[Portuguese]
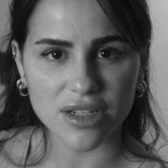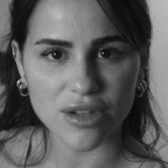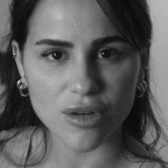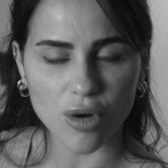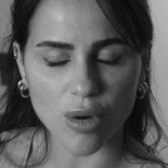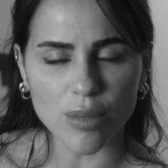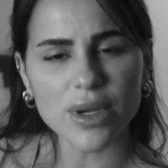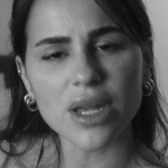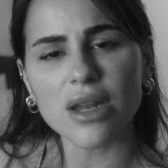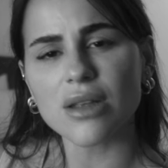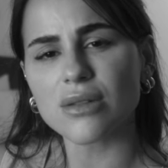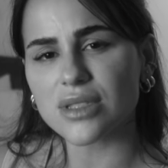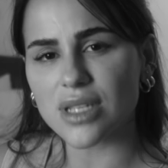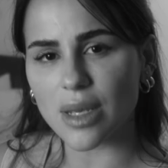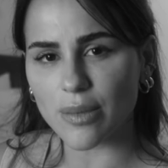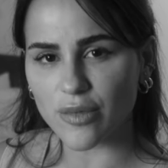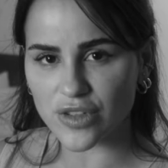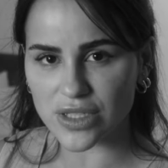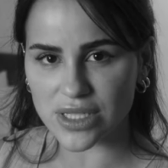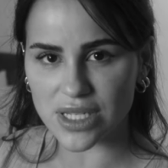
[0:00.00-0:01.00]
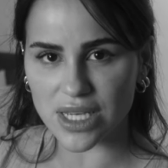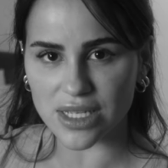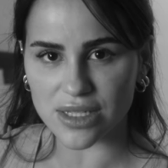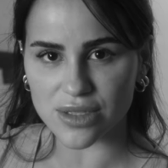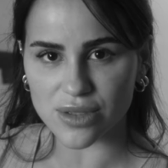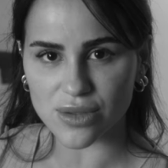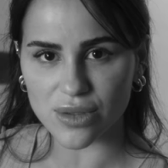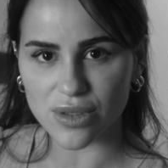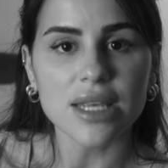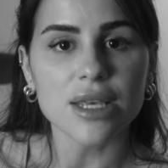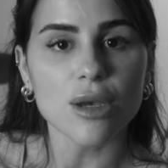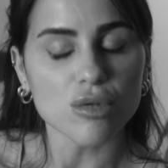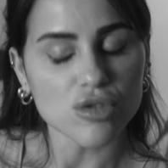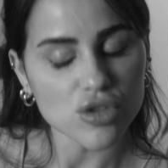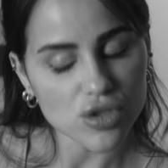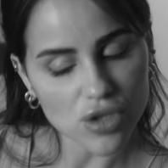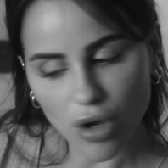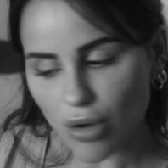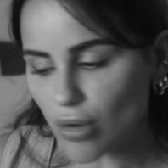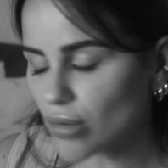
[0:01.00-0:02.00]
Como que ela não sabe fazer isso? E eu
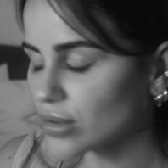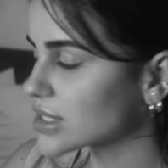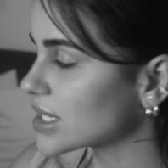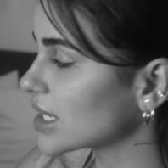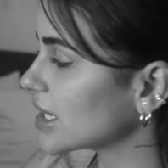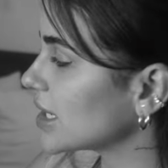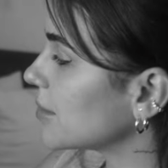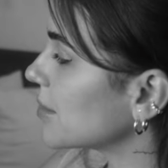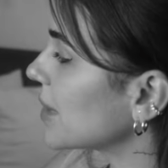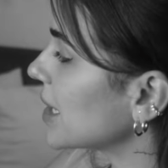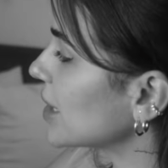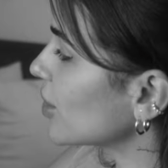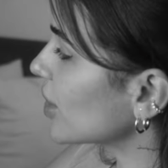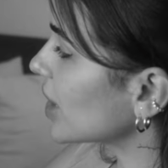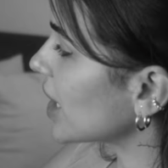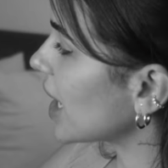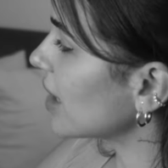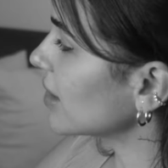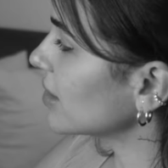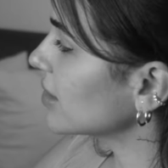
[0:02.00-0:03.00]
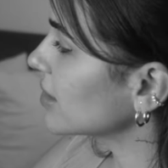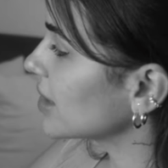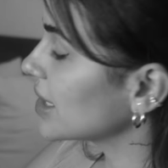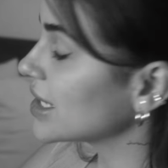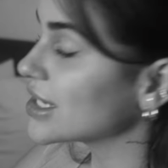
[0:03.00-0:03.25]
só consegui melhorar